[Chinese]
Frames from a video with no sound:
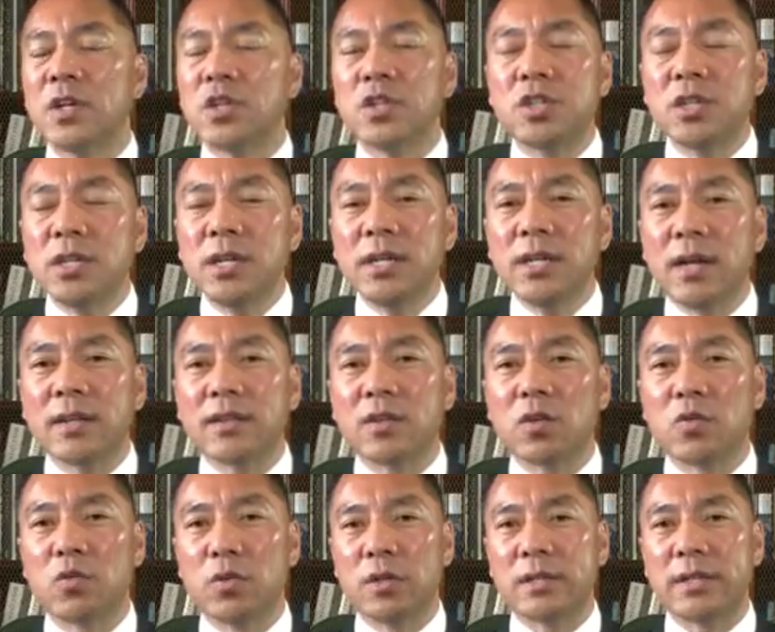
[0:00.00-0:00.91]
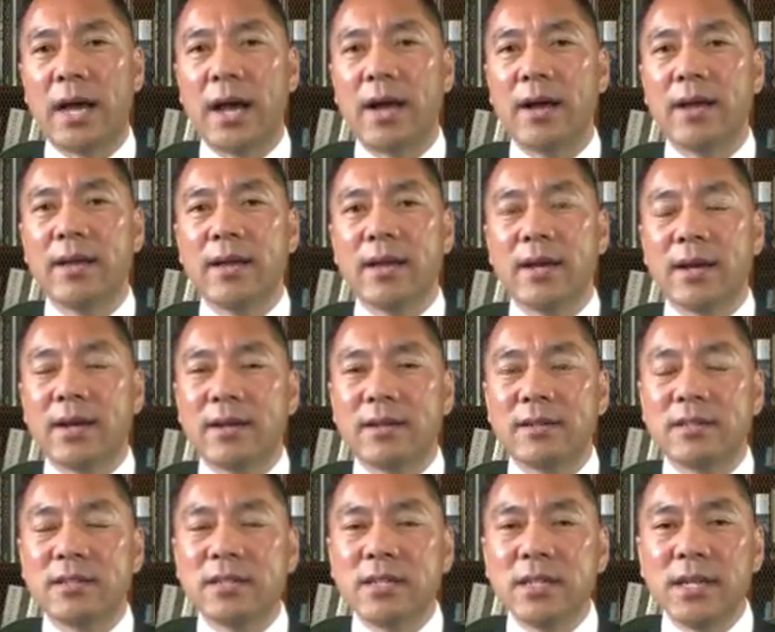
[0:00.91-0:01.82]
这样的国家
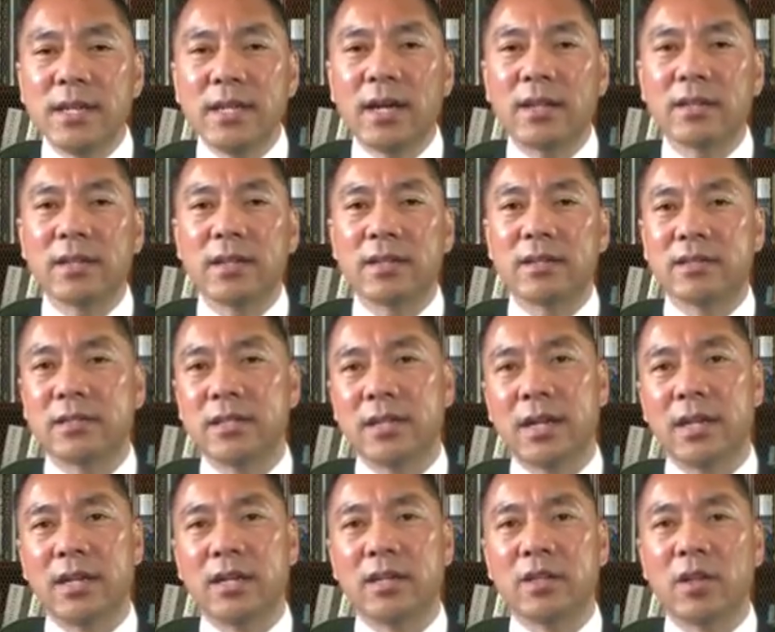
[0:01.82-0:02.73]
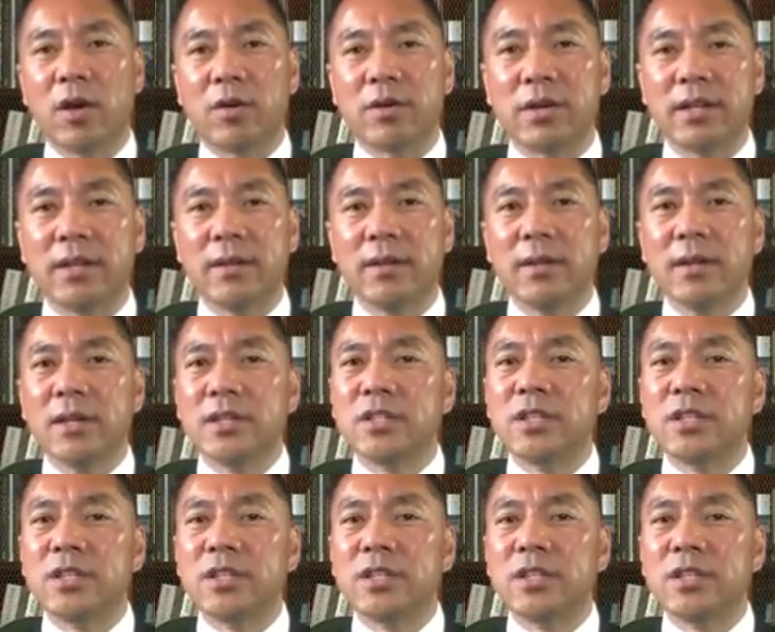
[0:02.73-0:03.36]
和这样的这样领导人，